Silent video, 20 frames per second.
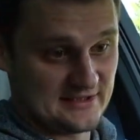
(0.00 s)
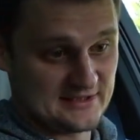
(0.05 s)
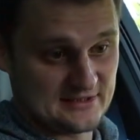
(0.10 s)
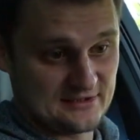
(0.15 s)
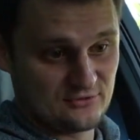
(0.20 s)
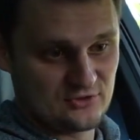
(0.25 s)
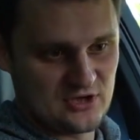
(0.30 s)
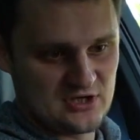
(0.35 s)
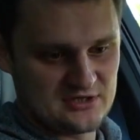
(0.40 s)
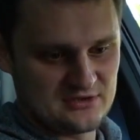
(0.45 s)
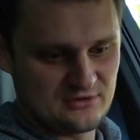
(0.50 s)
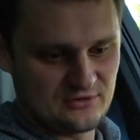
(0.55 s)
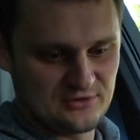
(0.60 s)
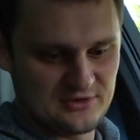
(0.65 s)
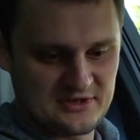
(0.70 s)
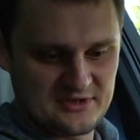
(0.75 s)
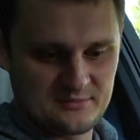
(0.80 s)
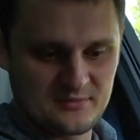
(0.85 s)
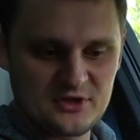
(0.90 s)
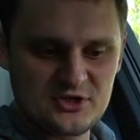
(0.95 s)
если учесть, что
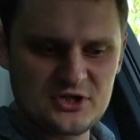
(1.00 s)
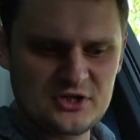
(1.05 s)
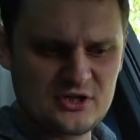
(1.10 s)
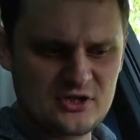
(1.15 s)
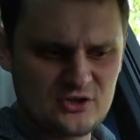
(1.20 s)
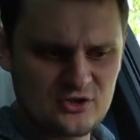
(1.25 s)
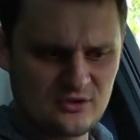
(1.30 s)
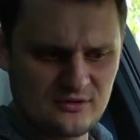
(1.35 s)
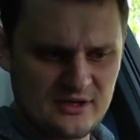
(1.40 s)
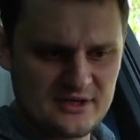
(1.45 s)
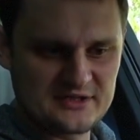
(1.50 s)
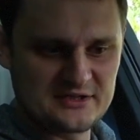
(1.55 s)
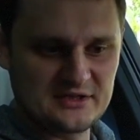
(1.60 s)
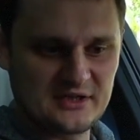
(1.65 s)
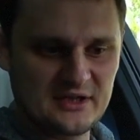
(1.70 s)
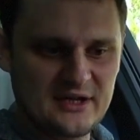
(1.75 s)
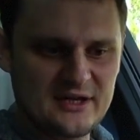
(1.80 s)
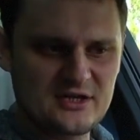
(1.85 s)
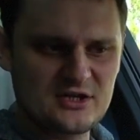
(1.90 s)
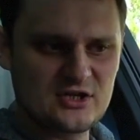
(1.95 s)
здесь машина еще на
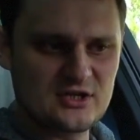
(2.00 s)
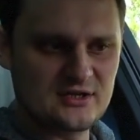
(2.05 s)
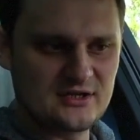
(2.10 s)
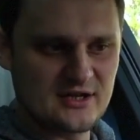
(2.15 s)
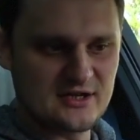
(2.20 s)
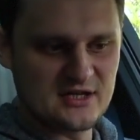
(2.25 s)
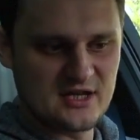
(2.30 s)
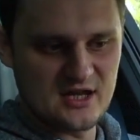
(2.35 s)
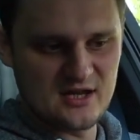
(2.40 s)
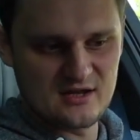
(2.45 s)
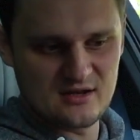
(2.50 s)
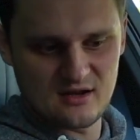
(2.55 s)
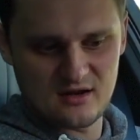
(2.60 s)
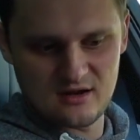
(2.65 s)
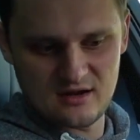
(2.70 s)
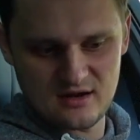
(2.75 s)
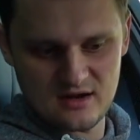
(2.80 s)
стейдже, и на ней,